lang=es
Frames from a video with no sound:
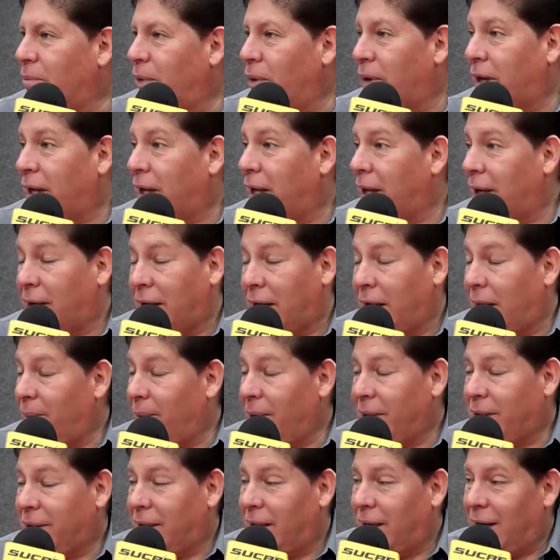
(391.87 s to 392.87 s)
Porque
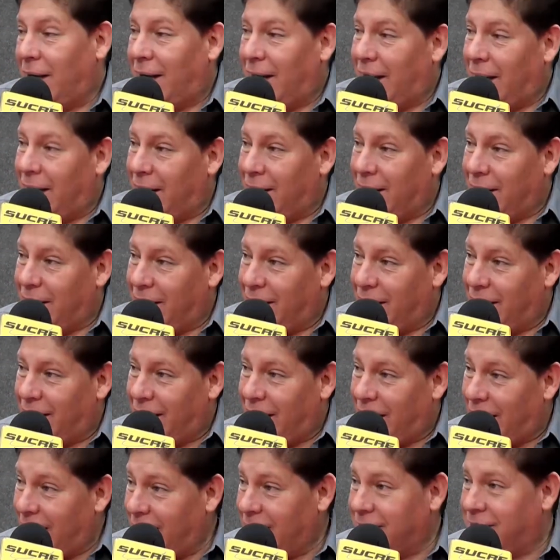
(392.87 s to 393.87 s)
realmente la,
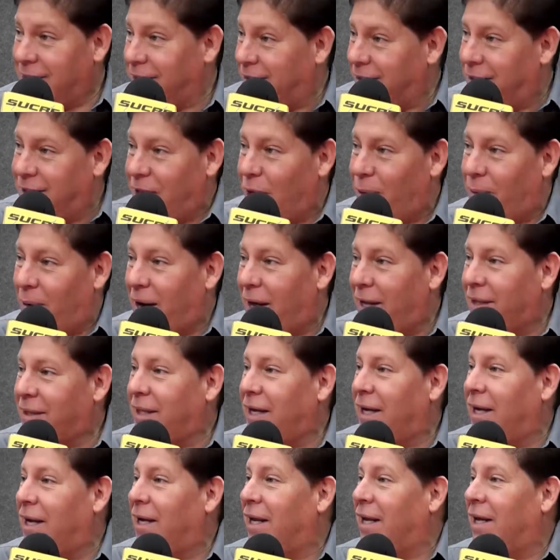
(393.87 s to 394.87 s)
el, hélice
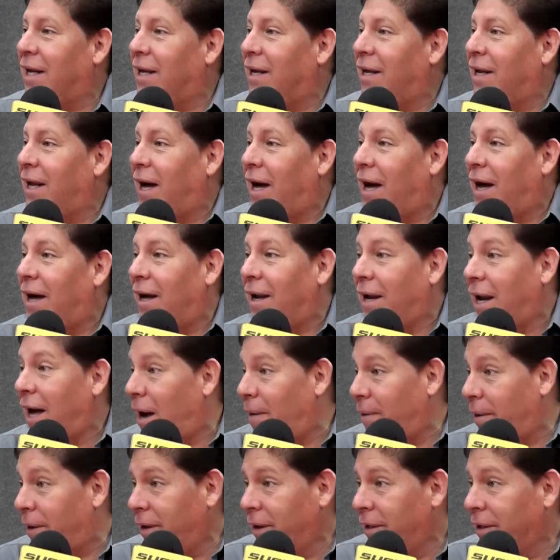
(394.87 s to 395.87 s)
desbarata el, la,
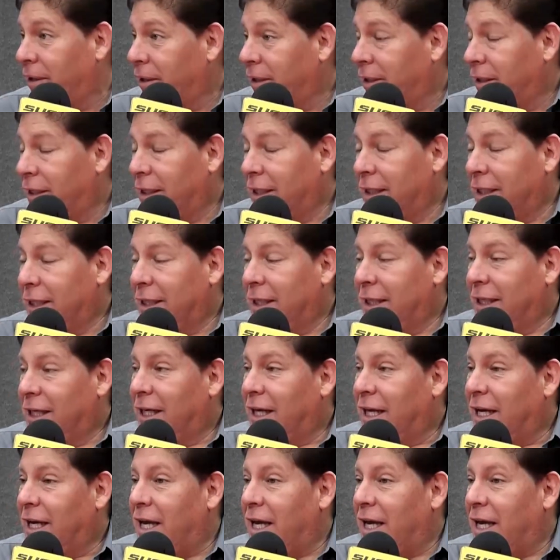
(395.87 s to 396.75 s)
ave. ave lógico.